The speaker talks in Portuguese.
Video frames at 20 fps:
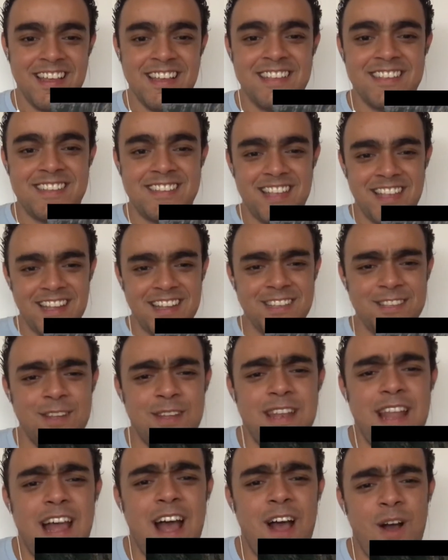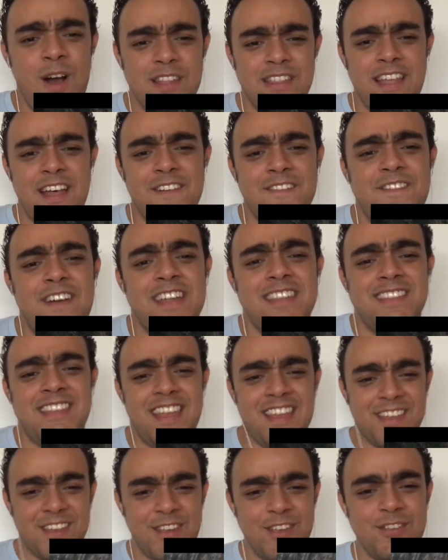Sinto na roda, vai
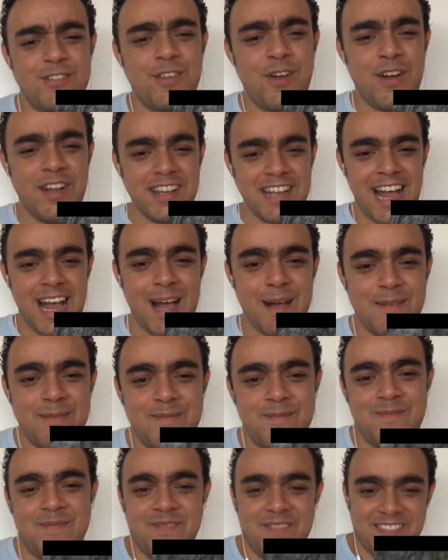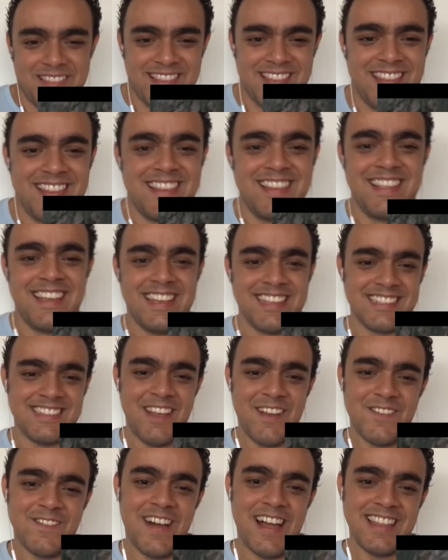ter que jogar.
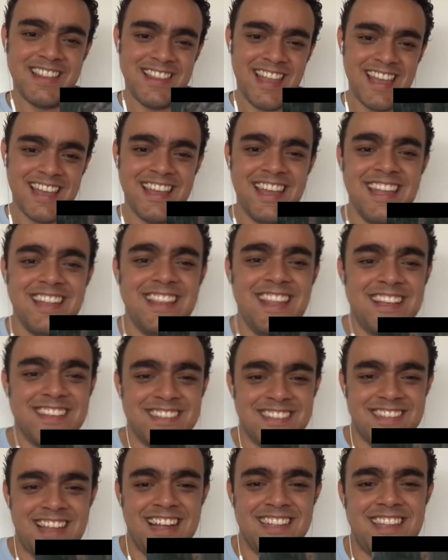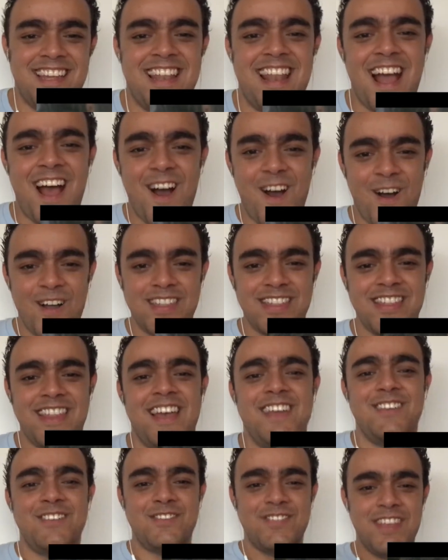Você vai ter que dançar, entrar tá na
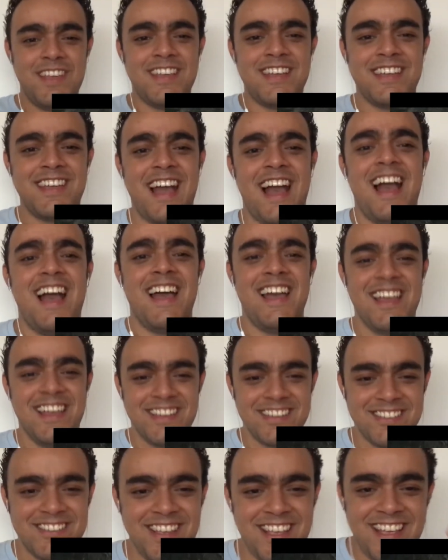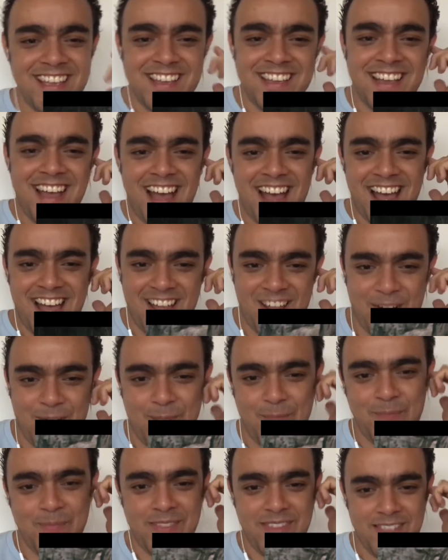roda e gingar, gingar.
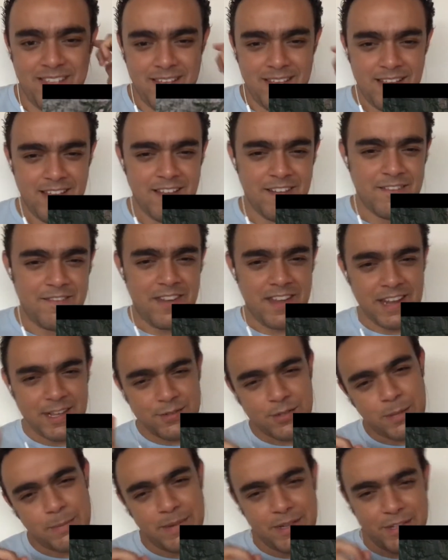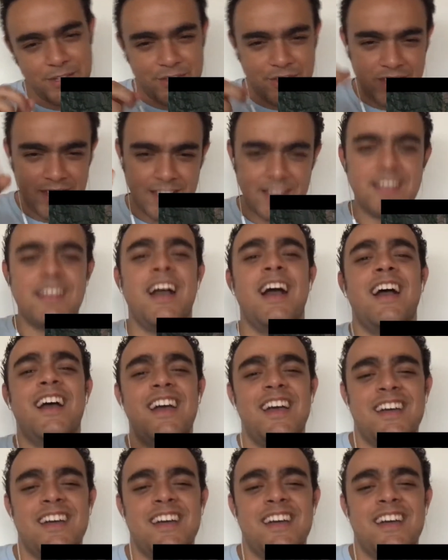Tá vai na sua mandinga,